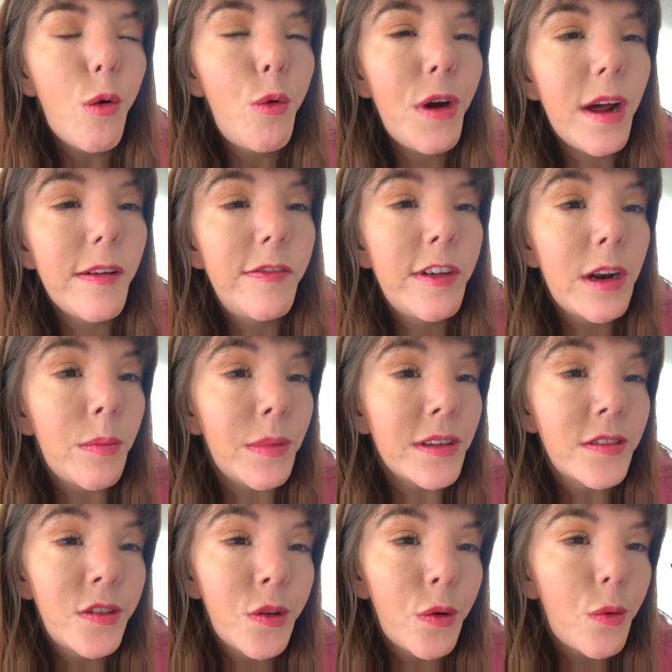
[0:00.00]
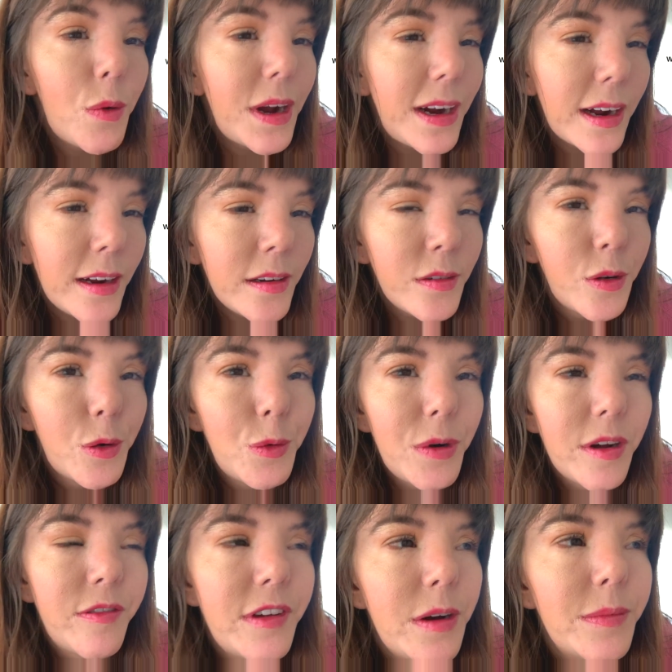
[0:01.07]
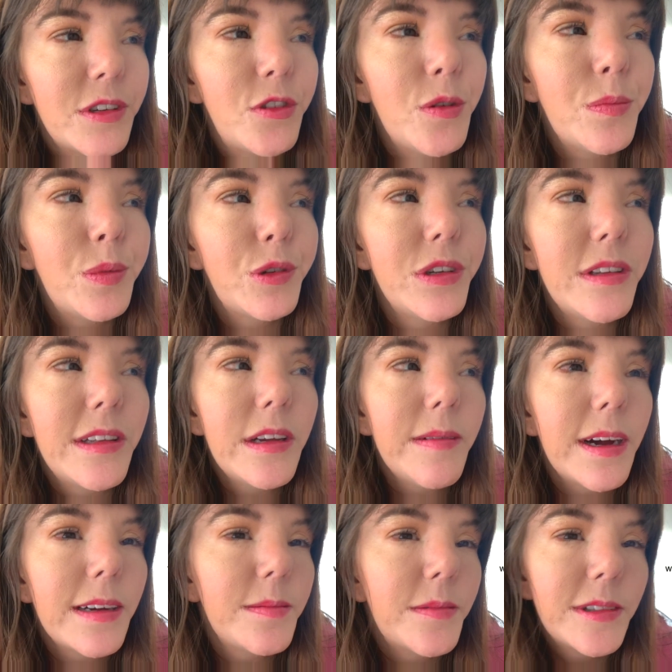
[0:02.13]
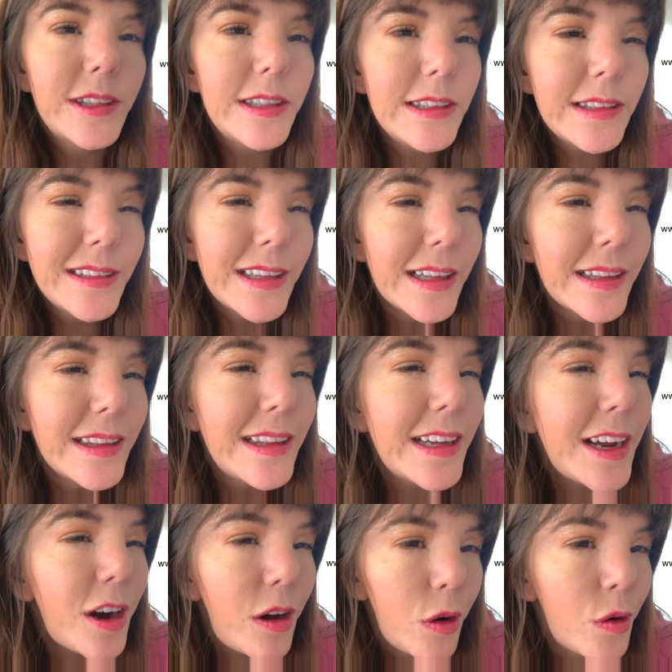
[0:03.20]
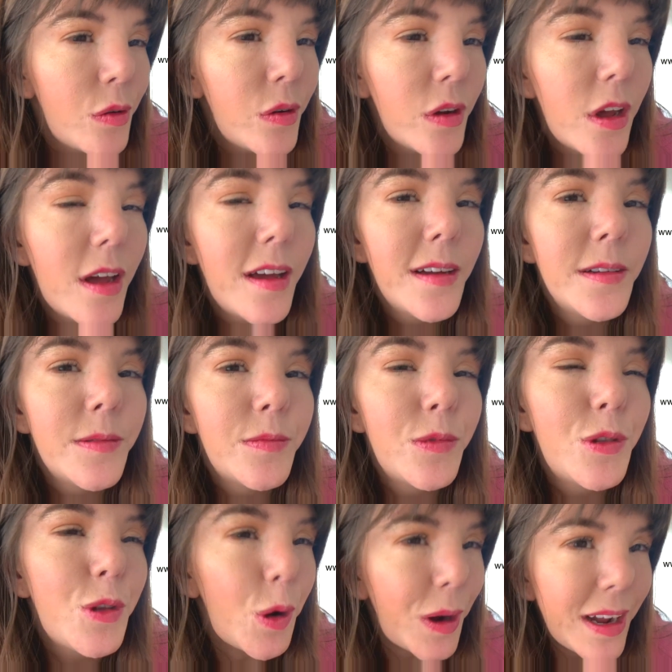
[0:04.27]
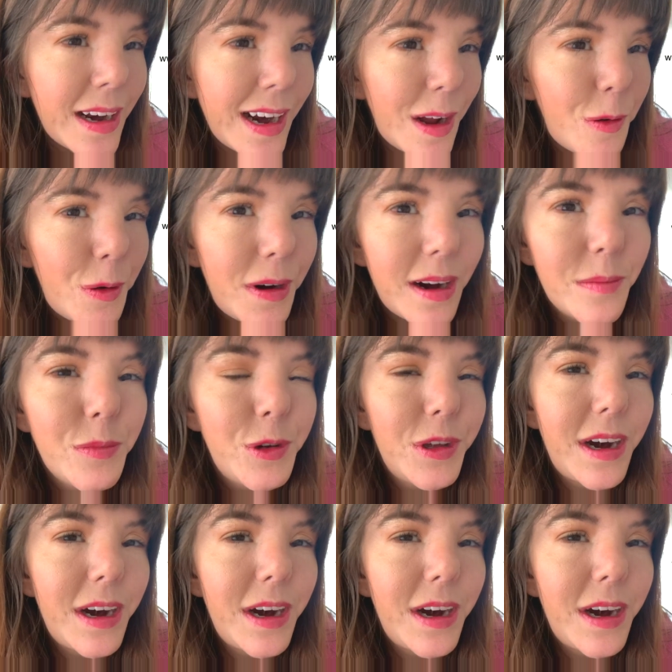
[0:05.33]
una afirmación hueca o una afirmación positiva sin sentirlo no genera un cambio